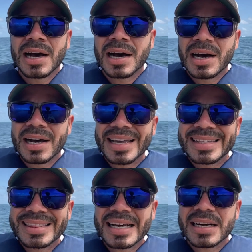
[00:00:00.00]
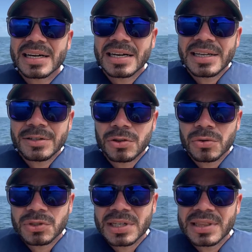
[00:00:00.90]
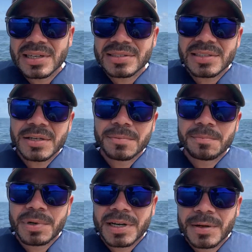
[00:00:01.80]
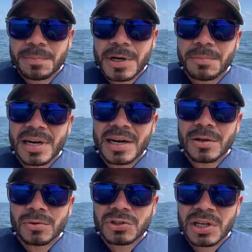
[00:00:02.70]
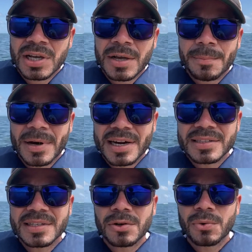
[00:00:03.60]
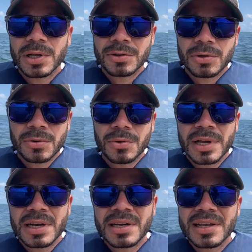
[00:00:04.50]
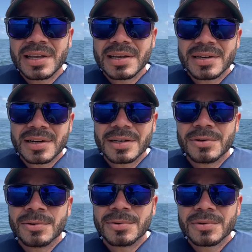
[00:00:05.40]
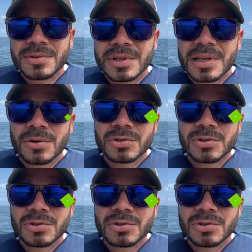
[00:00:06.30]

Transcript: a estar listos, a estar siempre preparados para ese encuentro con Él en el reino de